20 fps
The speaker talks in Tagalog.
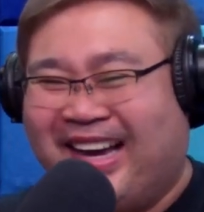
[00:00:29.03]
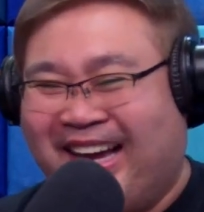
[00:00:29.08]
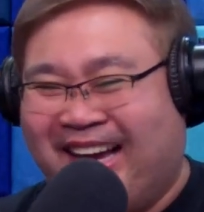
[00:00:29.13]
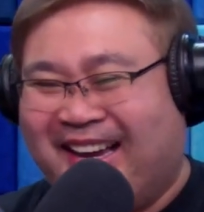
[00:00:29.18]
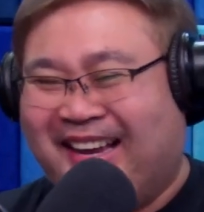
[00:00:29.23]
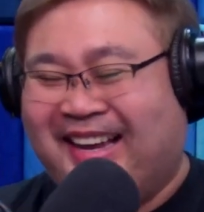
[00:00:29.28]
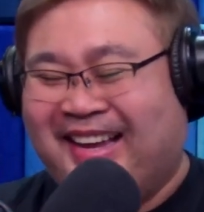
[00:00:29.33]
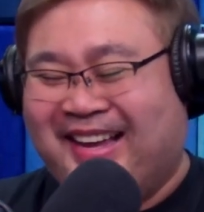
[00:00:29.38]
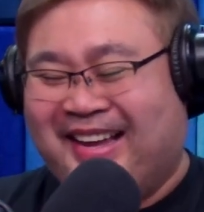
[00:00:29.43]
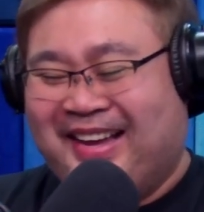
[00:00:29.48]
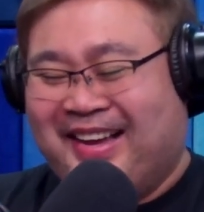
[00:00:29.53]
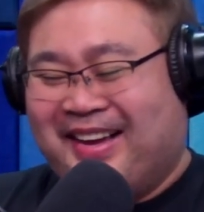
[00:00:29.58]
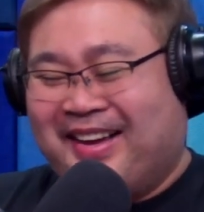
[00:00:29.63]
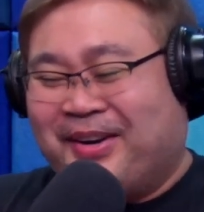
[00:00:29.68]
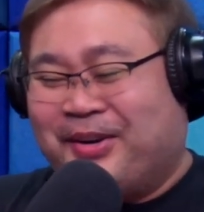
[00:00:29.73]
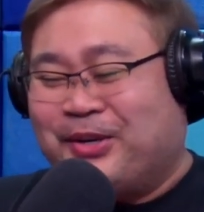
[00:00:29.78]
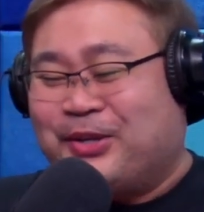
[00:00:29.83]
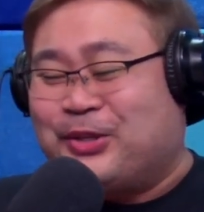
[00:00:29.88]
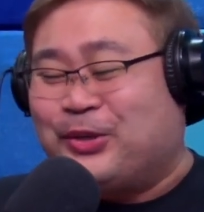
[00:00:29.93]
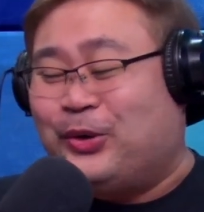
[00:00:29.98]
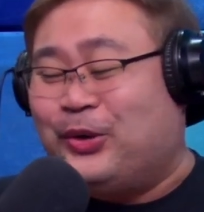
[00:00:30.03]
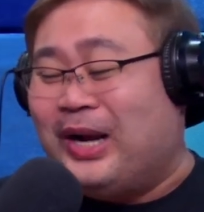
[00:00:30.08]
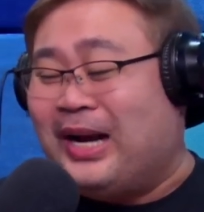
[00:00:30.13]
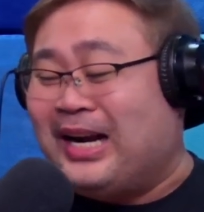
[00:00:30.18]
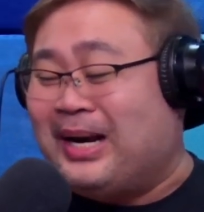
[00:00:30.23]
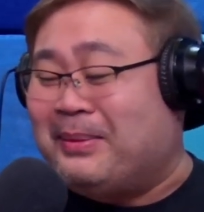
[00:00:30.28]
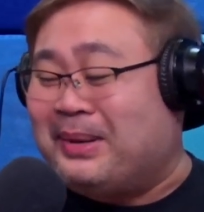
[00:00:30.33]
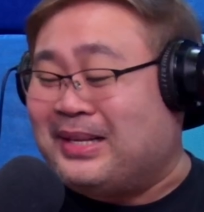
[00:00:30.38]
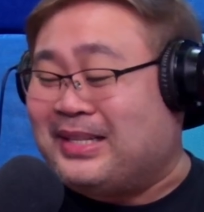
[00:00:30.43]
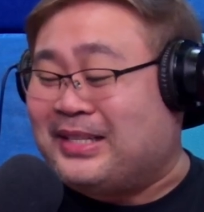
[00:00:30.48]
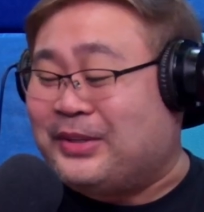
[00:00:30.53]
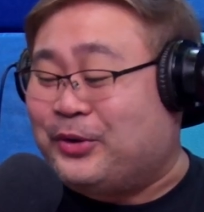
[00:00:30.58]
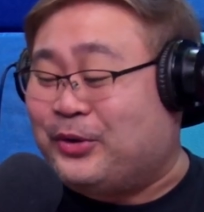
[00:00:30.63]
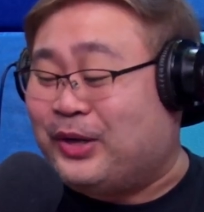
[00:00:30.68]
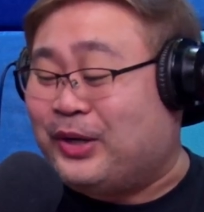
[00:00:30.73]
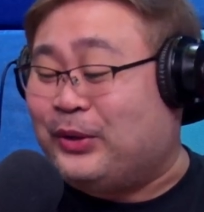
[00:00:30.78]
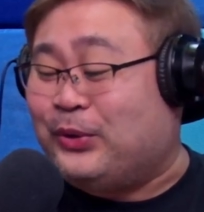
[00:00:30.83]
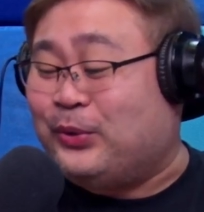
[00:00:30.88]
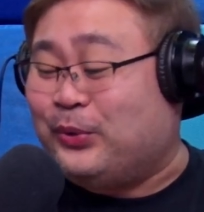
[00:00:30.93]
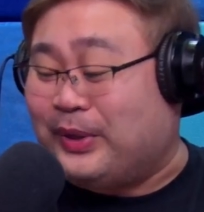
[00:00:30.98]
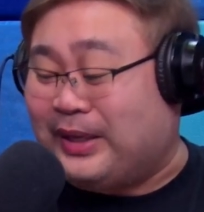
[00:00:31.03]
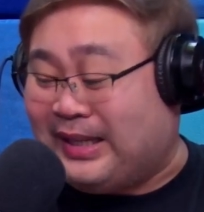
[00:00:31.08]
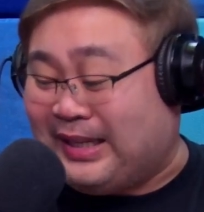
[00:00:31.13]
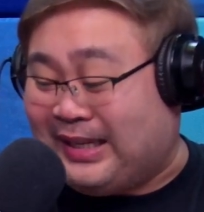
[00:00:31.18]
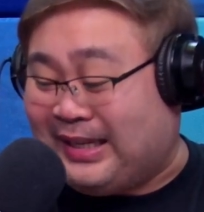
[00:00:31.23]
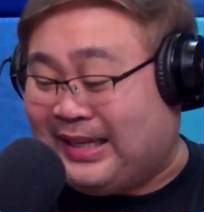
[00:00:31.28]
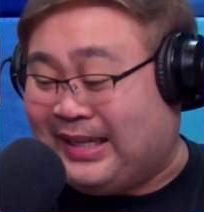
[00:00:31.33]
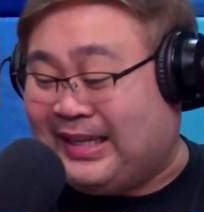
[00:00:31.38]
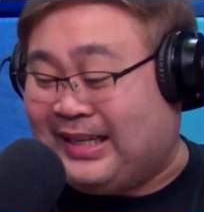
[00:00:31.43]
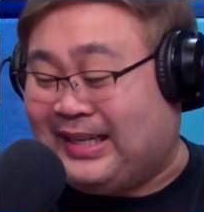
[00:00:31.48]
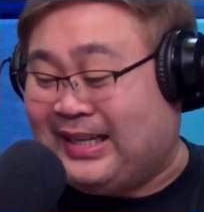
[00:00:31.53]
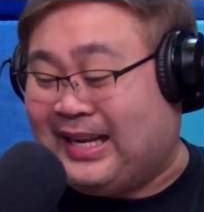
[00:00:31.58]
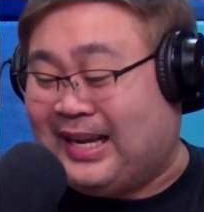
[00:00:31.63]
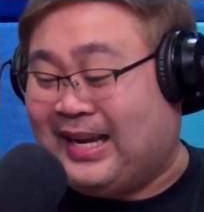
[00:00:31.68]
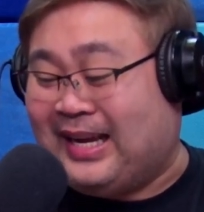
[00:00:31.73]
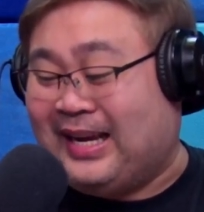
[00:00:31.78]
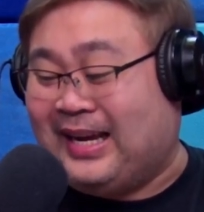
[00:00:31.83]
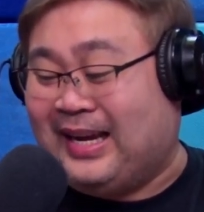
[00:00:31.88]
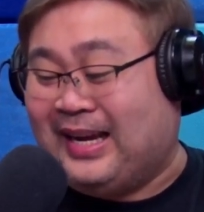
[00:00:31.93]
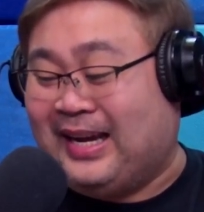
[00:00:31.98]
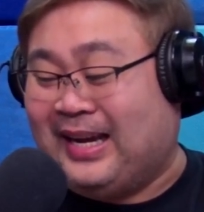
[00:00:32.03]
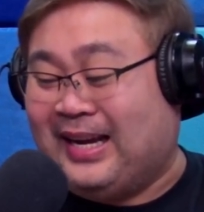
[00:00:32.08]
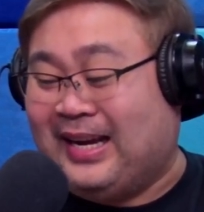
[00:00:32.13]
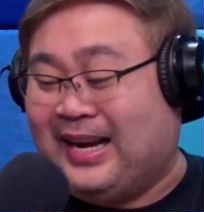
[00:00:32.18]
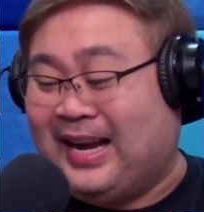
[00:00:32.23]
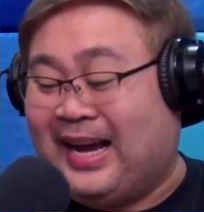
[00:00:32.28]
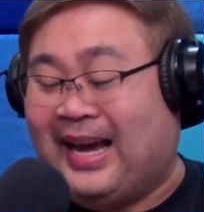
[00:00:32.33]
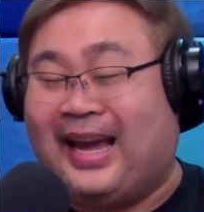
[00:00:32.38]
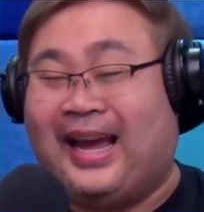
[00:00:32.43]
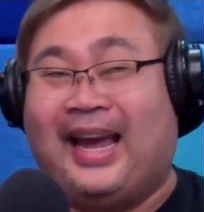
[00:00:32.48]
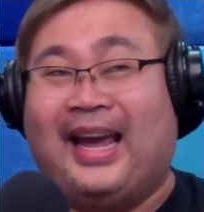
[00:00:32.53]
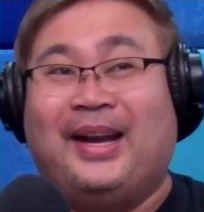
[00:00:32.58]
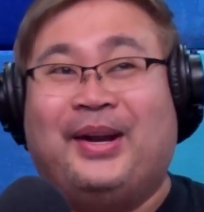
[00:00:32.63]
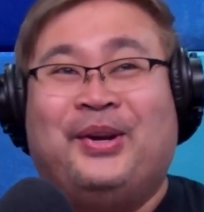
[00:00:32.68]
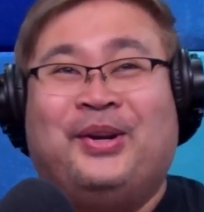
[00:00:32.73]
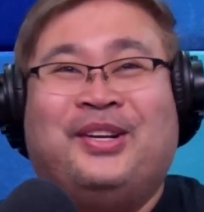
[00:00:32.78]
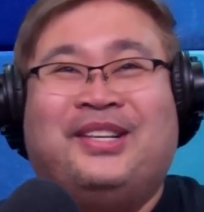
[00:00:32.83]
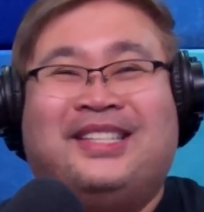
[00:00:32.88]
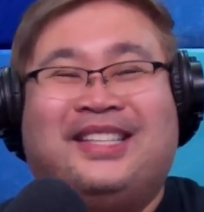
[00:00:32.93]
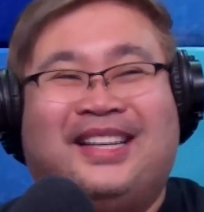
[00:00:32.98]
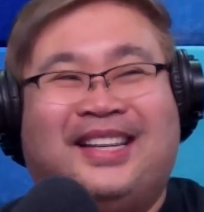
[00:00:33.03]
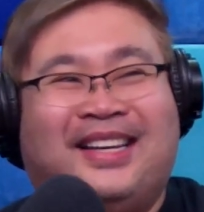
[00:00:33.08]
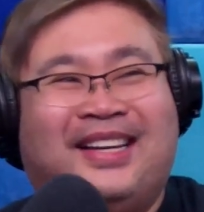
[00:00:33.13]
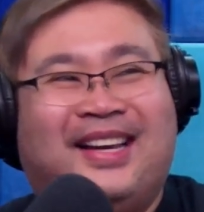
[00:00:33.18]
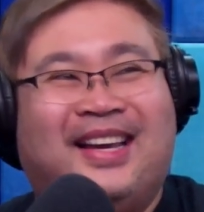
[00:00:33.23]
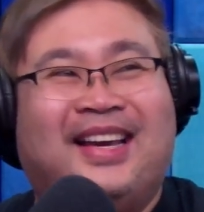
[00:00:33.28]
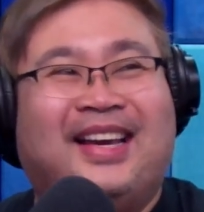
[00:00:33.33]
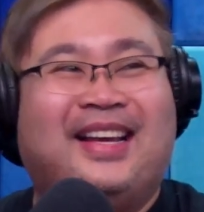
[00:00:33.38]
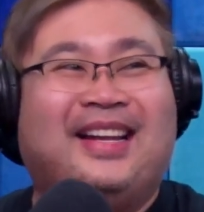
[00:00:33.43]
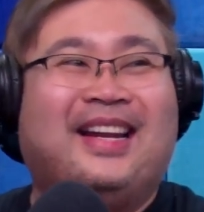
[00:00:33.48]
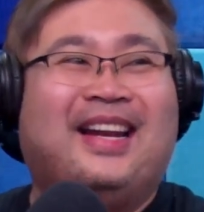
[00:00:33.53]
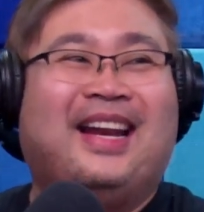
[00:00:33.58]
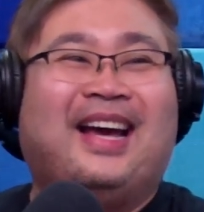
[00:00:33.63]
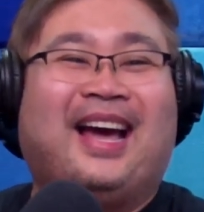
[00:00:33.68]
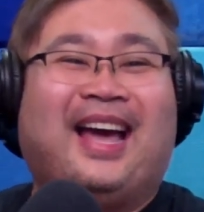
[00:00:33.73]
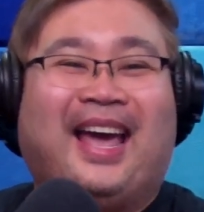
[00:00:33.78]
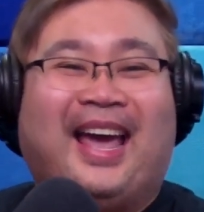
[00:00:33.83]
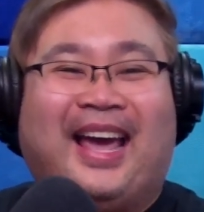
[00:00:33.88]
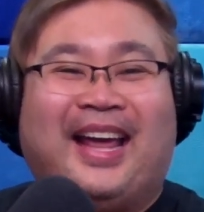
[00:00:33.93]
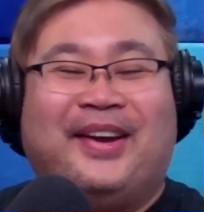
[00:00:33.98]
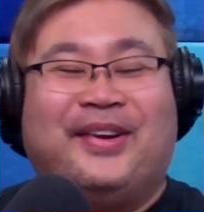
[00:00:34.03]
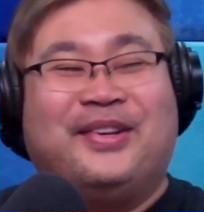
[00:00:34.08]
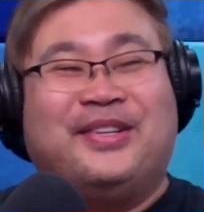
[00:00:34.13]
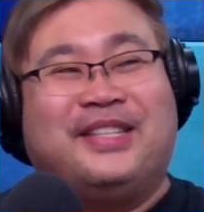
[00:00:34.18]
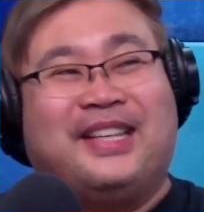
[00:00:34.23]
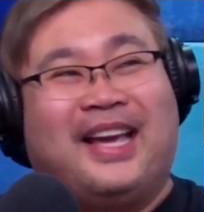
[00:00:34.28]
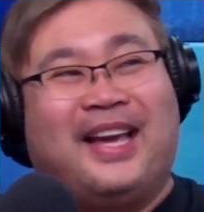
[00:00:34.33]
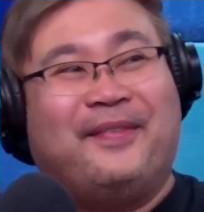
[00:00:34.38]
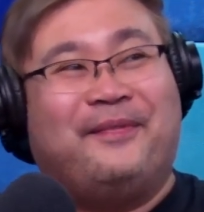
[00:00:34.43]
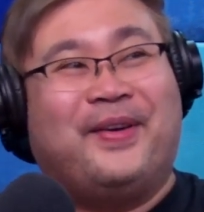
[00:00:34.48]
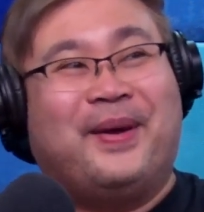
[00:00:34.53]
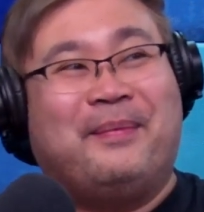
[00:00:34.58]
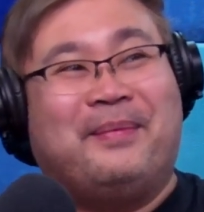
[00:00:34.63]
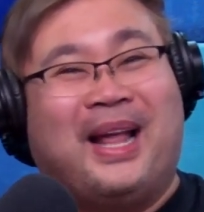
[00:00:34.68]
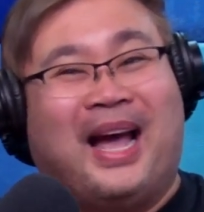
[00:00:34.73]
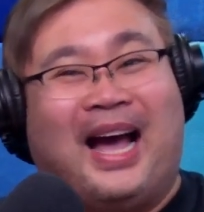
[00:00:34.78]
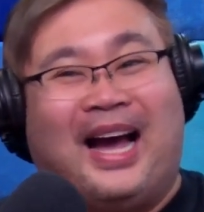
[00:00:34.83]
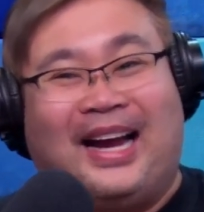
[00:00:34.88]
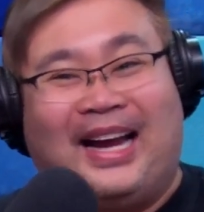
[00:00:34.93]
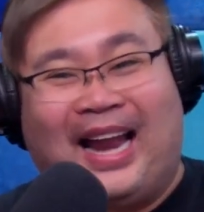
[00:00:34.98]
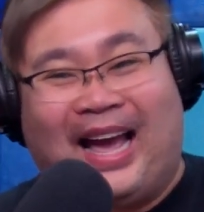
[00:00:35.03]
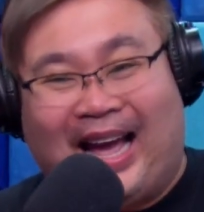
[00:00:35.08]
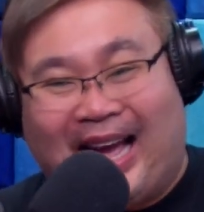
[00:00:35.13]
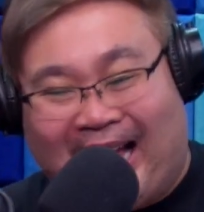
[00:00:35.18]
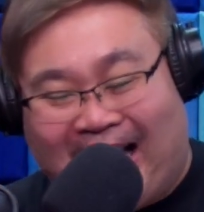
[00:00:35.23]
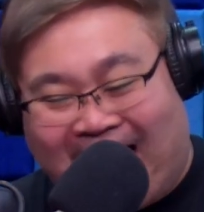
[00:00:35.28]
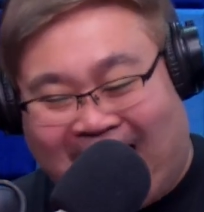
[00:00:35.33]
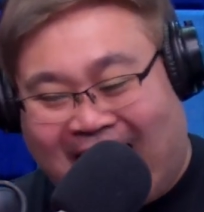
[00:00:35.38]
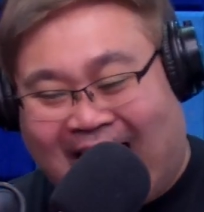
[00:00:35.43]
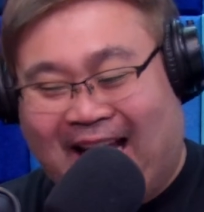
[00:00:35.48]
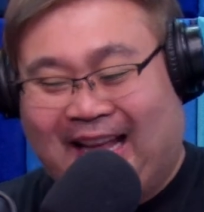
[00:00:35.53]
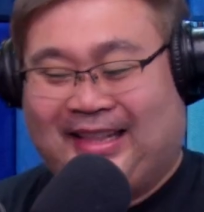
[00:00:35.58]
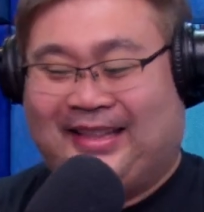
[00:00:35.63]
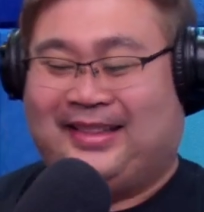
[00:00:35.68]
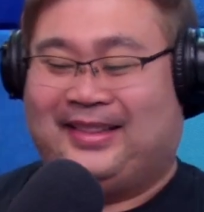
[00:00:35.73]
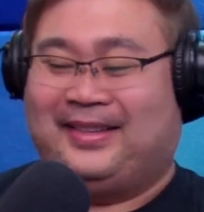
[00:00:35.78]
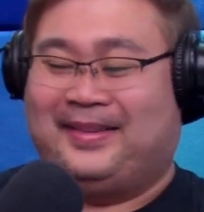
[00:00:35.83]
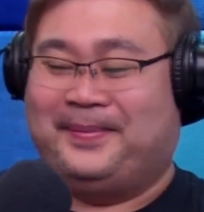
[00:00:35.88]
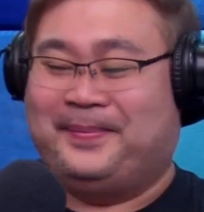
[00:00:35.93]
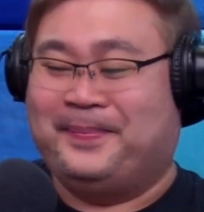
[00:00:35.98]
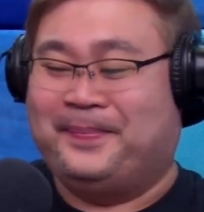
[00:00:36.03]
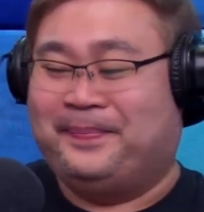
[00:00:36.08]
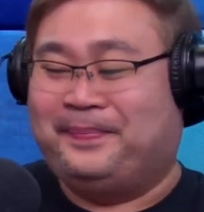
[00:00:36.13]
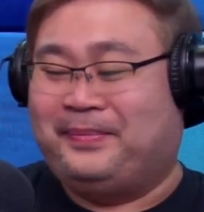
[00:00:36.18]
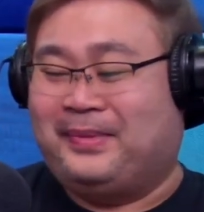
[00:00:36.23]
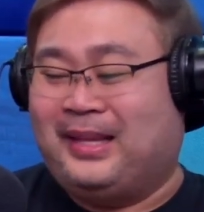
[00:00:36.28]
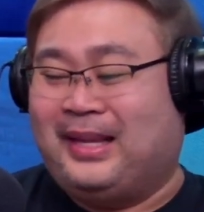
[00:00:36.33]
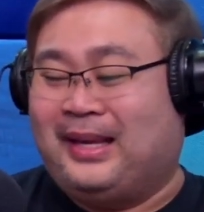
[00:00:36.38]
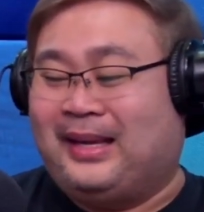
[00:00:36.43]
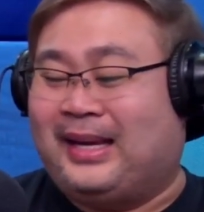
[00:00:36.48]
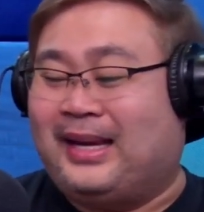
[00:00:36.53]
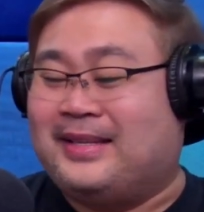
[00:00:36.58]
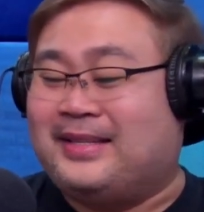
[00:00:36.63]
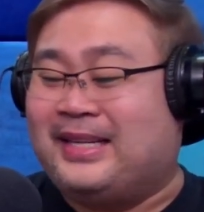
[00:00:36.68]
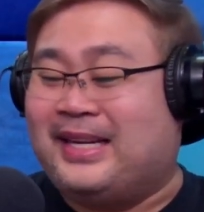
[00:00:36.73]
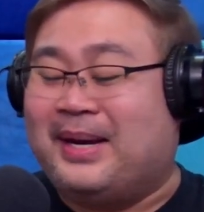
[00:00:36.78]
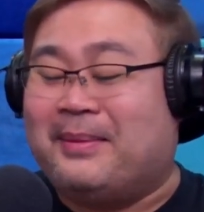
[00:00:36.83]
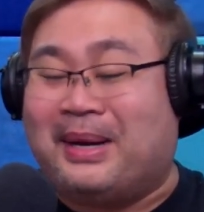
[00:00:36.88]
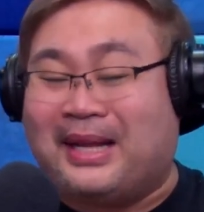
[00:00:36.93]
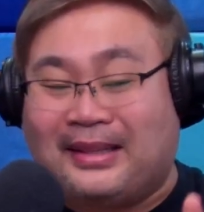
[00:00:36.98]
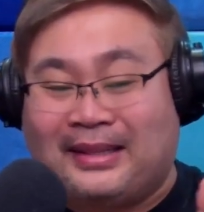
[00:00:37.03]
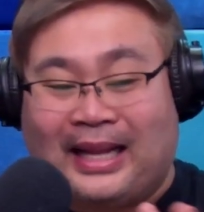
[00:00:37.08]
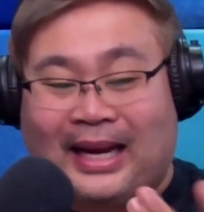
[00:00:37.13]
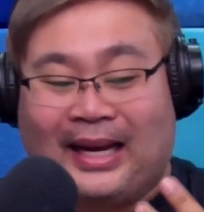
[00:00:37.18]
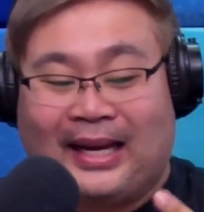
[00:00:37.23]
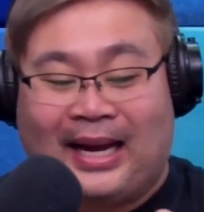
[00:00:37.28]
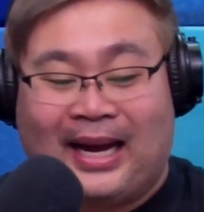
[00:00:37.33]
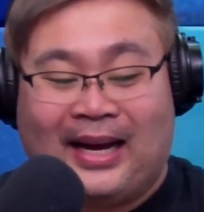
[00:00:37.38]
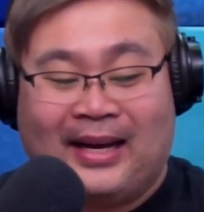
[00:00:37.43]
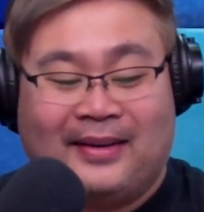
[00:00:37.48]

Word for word: wow. Gusto ko lang naman siguraduhin na naka-energy na naka-Energy FM na ang lahat. Kasi naman talagang,